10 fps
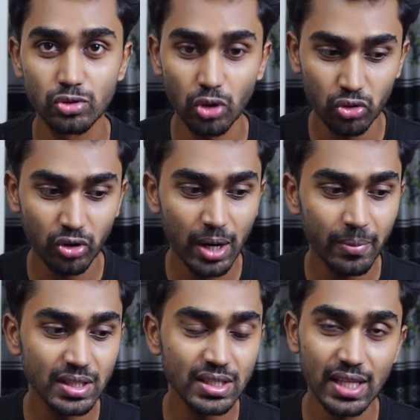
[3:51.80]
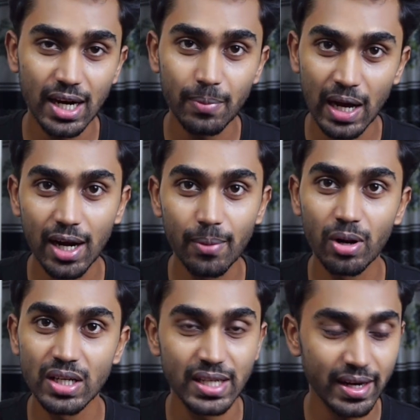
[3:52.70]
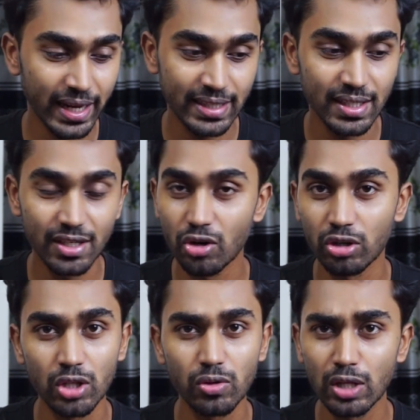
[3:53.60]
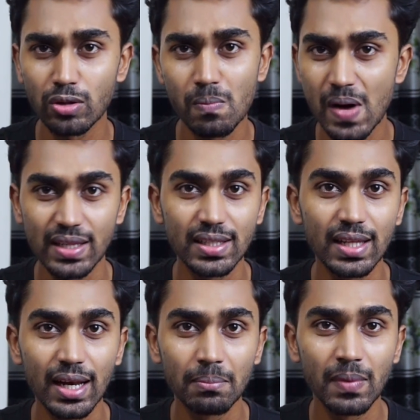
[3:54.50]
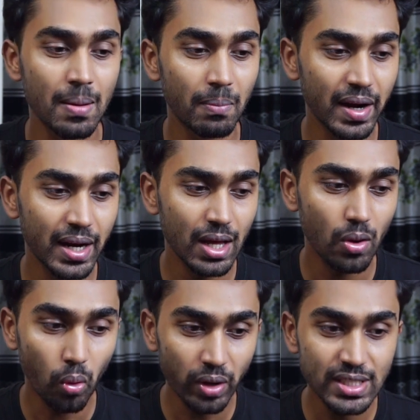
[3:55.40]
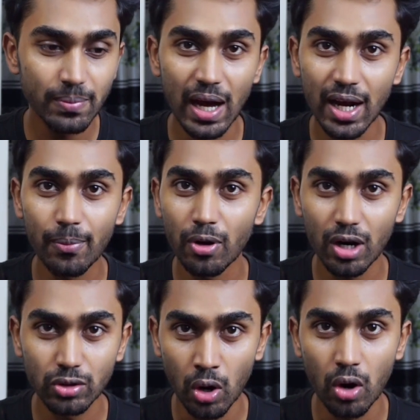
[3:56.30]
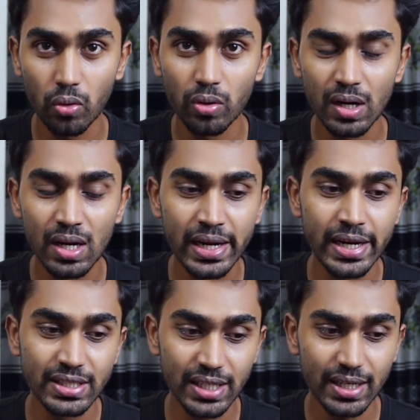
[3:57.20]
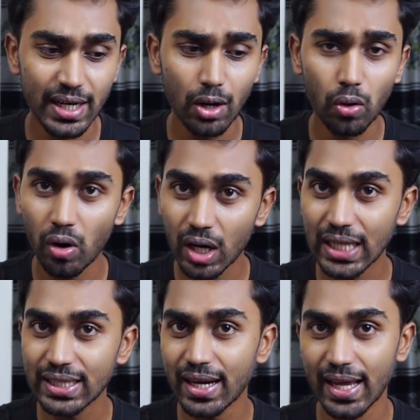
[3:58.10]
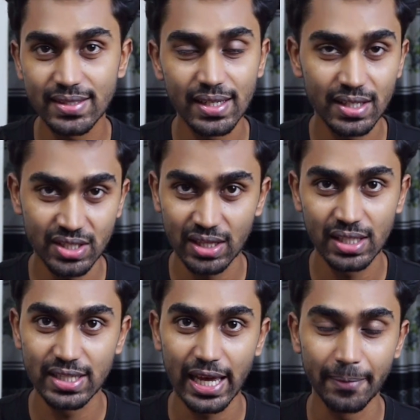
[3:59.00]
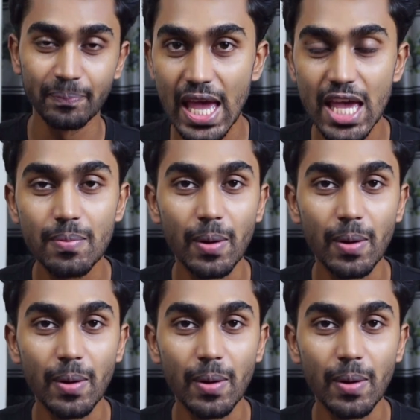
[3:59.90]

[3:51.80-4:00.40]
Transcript: চট্টগ্রামের যে তারা বাংলা বলে সেটার অ্যাকসেন্টের কথা তো একদম বাদই দিলাম মানে ওই যে বাংলা বলার ধরন সেটা কলকাতার অ্যাকসেন্টের সাথে যায় এই